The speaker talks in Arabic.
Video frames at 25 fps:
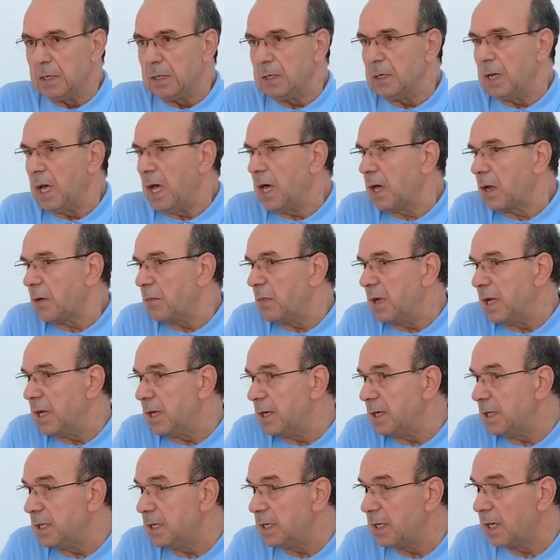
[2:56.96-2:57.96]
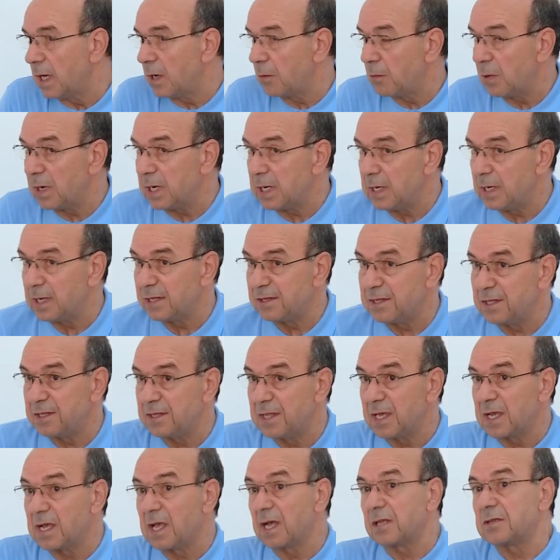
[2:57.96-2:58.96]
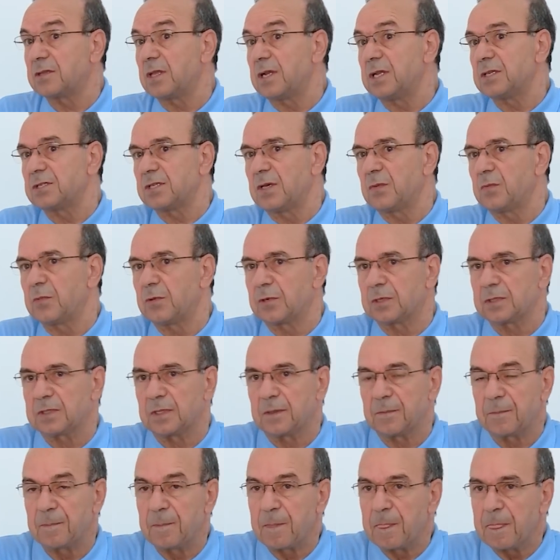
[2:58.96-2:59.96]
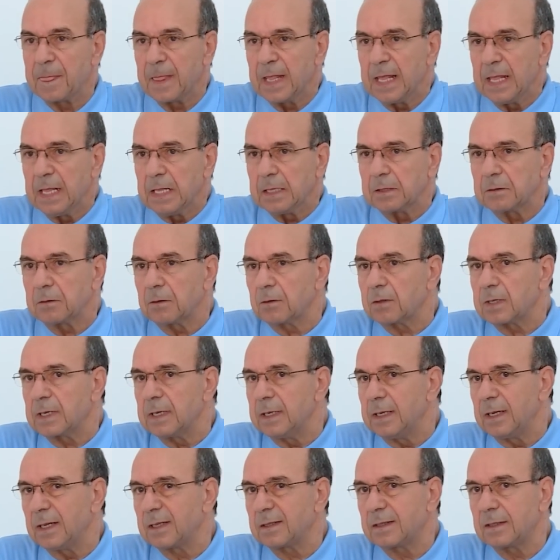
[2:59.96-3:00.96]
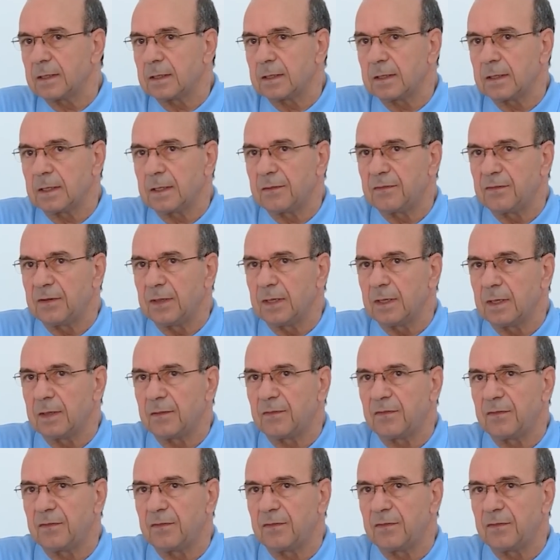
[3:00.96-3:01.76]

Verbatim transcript: الى حرب اهليه والى دي ديغا تري امبورتون دونك هنا فيه